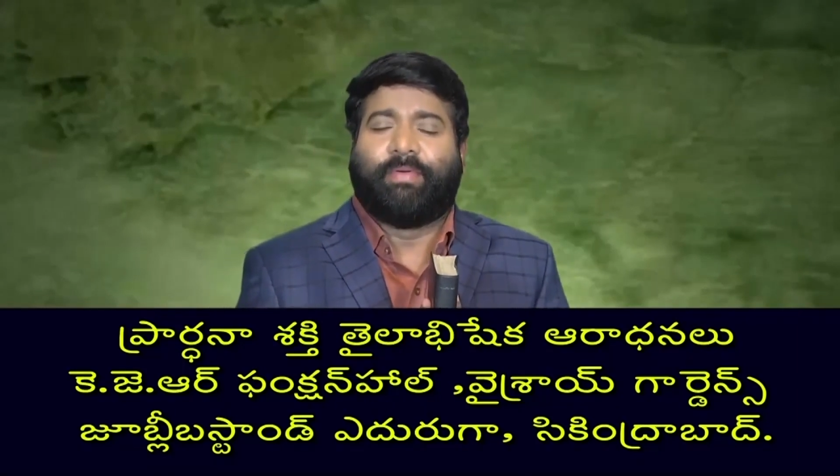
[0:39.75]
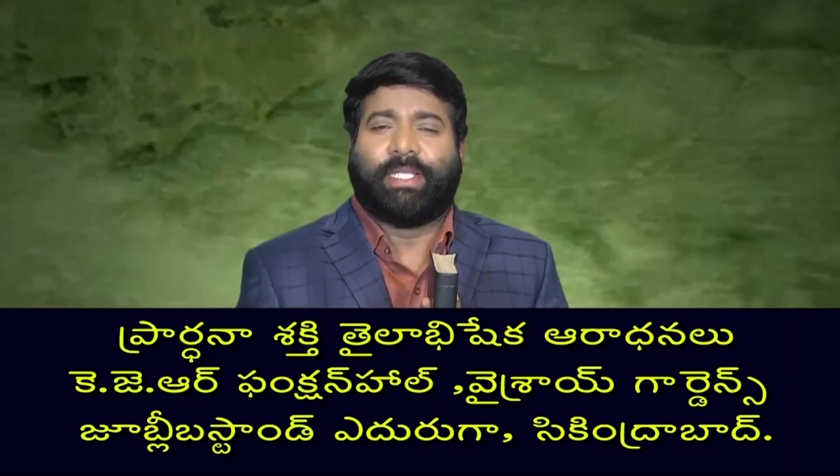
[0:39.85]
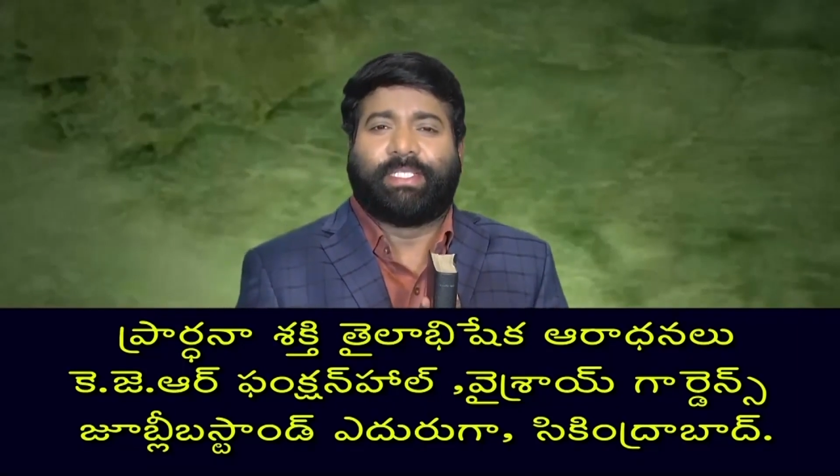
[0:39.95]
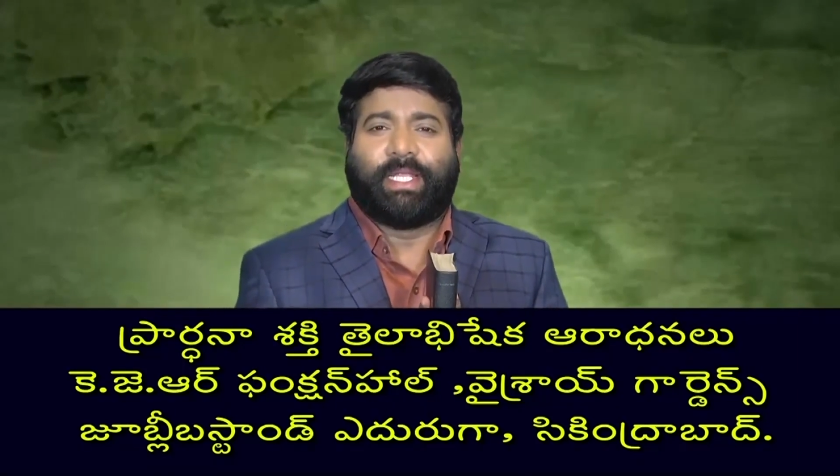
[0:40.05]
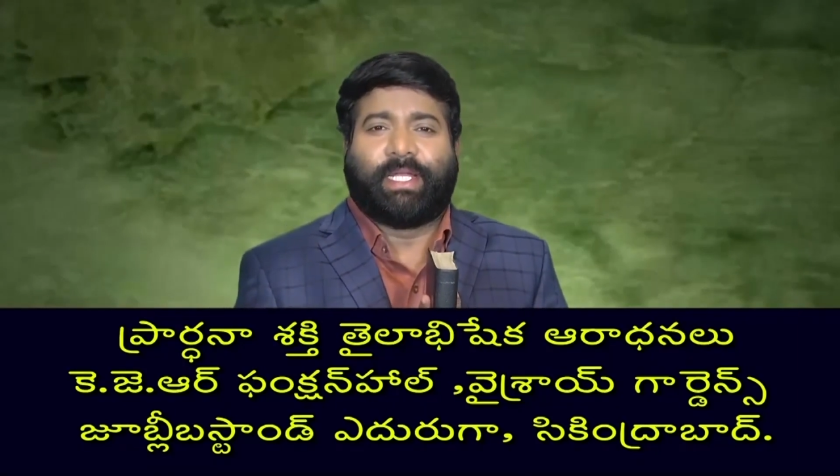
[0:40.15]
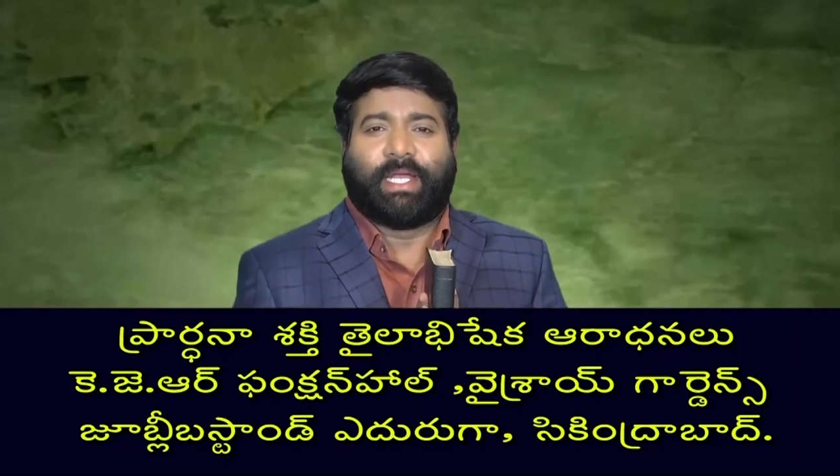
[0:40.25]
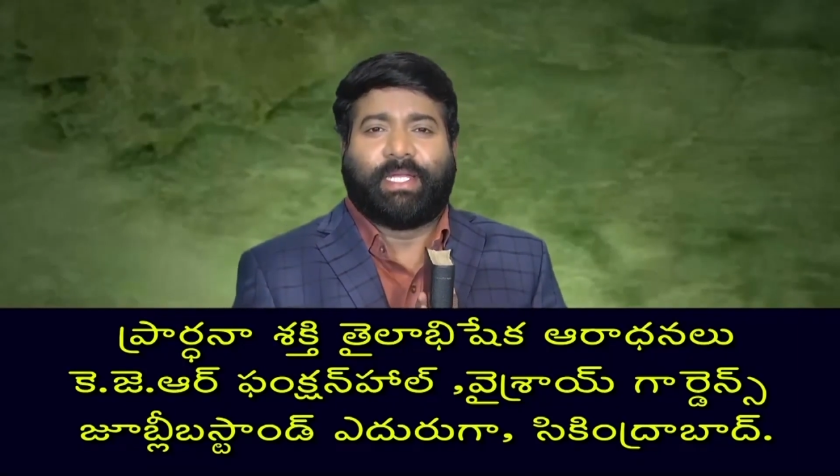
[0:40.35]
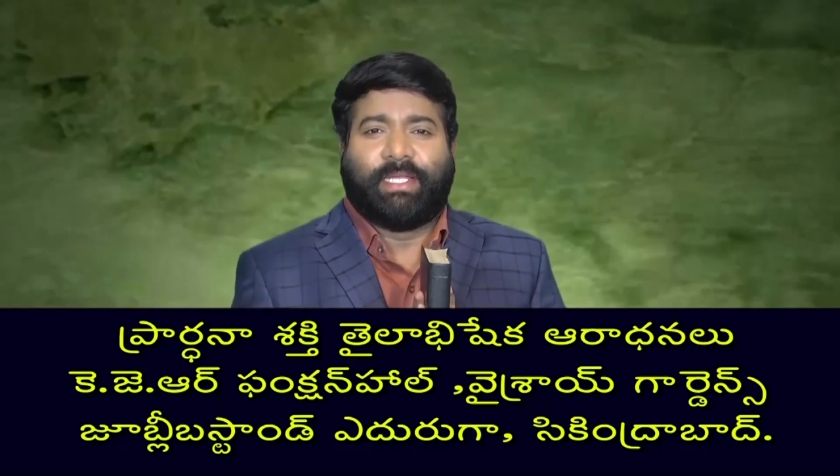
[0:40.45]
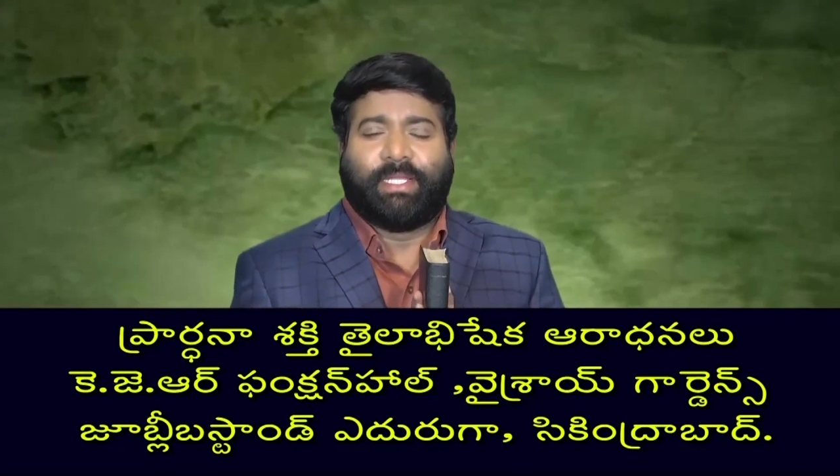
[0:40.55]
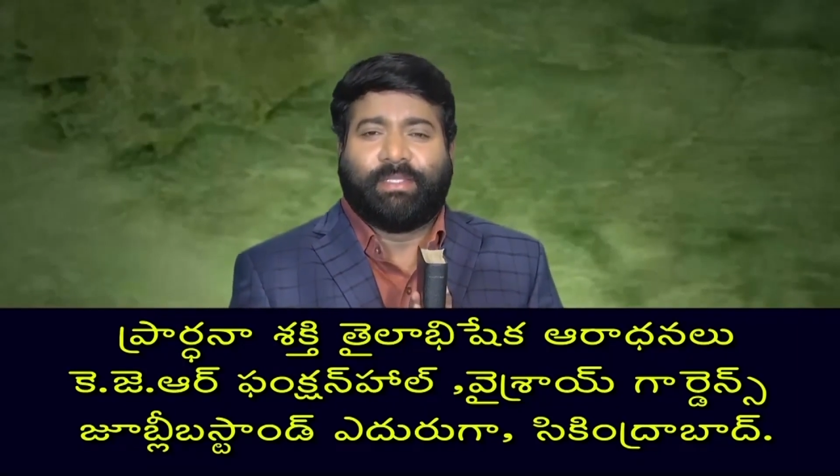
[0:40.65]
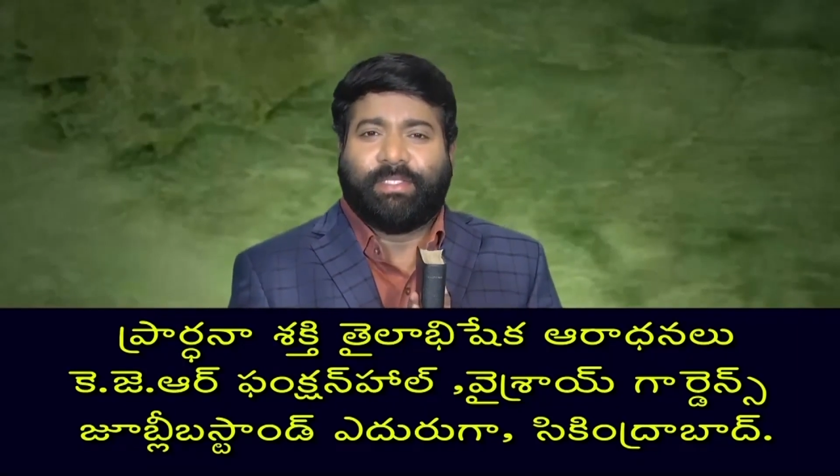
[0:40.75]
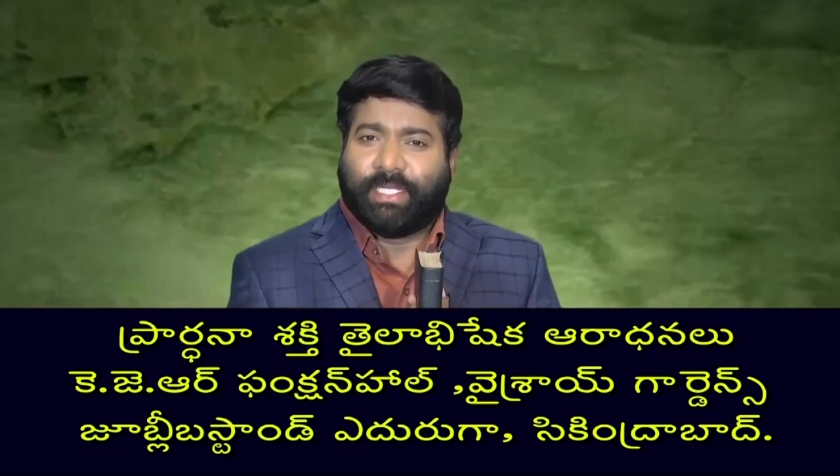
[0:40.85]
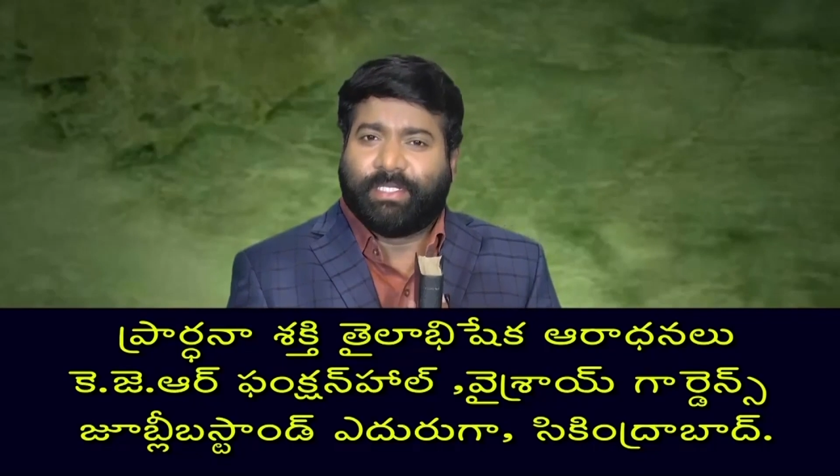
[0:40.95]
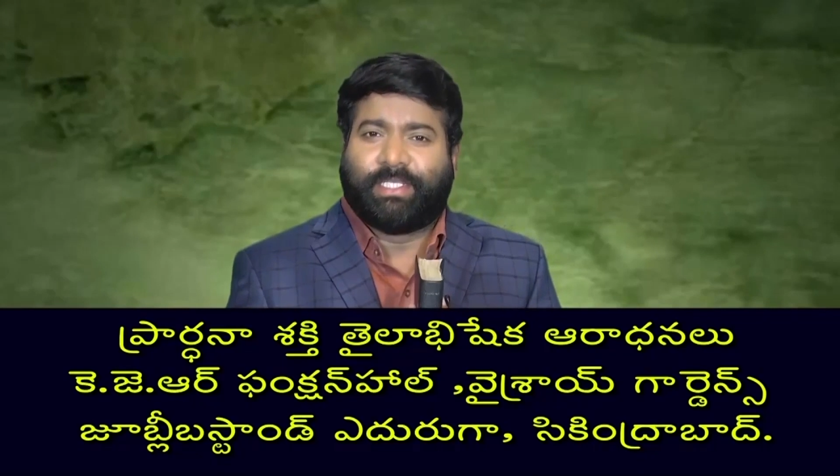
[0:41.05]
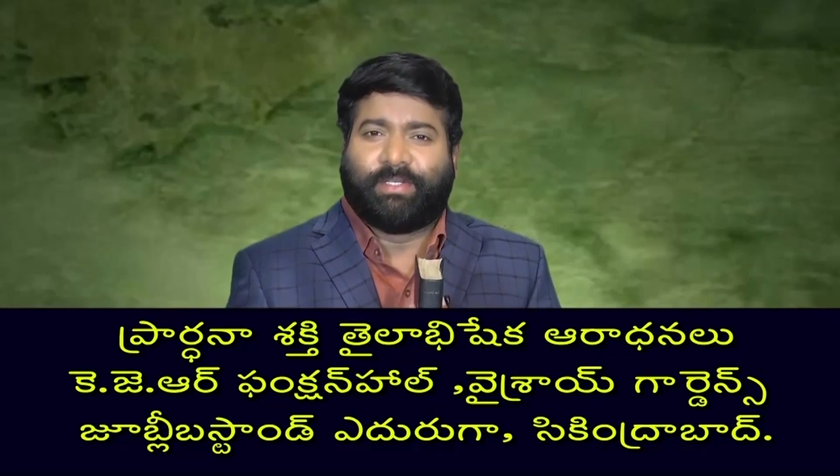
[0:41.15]
వైస్రాయ్ గార్డెన్ నందు
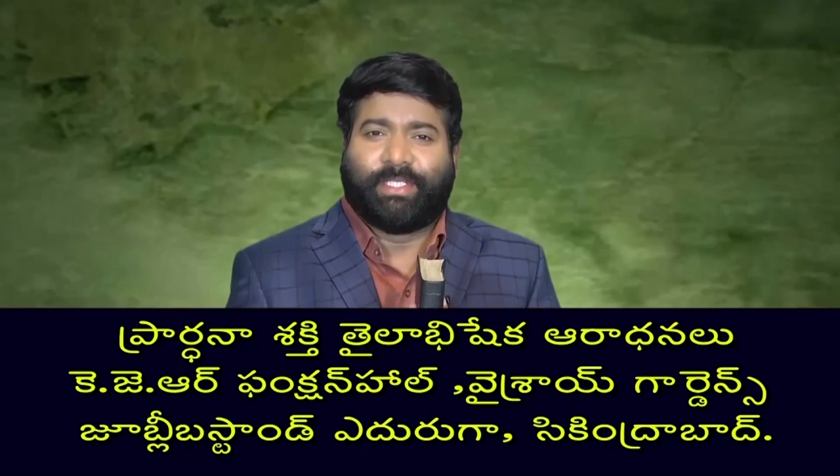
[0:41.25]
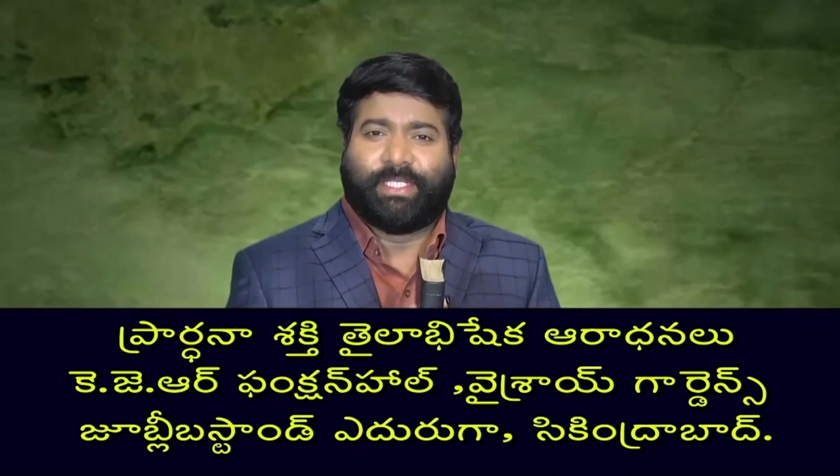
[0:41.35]
జరుగుతూ